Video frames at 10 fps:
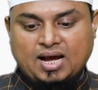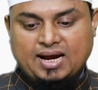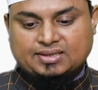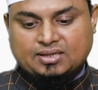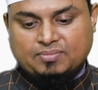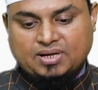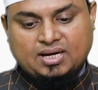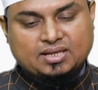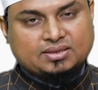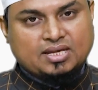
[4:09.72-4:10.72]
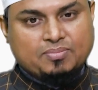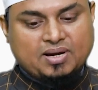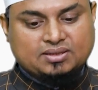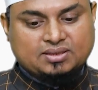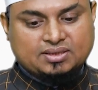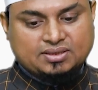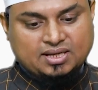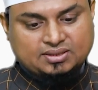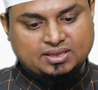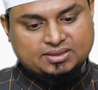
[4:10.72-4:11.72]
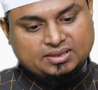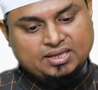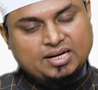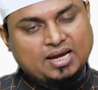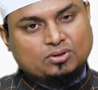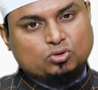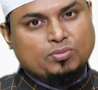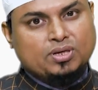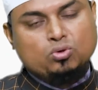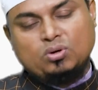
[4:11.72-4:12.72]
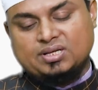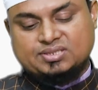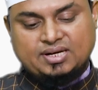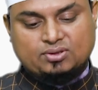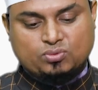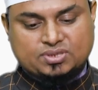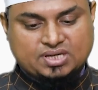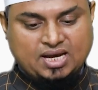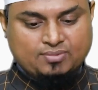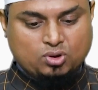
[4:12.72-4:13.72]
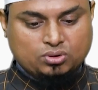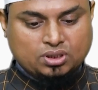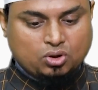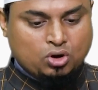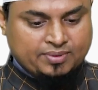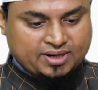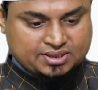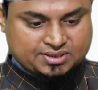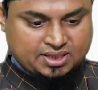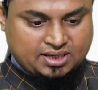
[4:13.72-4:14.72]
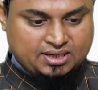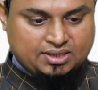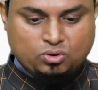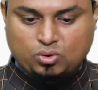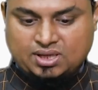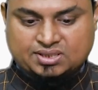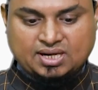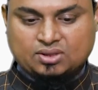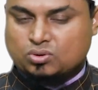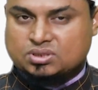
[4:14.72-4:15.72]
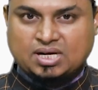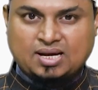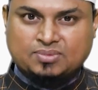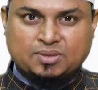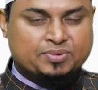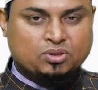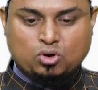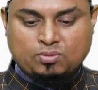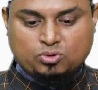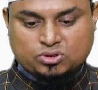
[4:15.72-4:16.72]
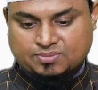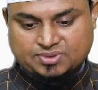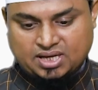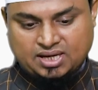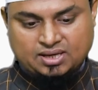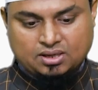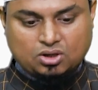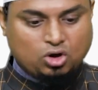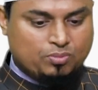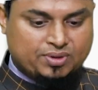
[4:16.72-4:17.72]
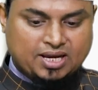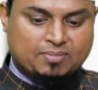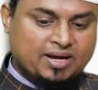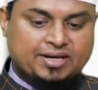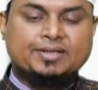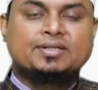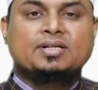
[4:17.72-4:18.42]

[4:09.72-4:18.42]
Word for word: आयत नंबर इकहत्तर बहत्तर तिहत्तर तीन आयतों में नू अली सलात वसलाम और उनकी कौम का तस्करा है नू अली सलात वसलाम ने अपनी कौम को समझाया कौम नहीं मानी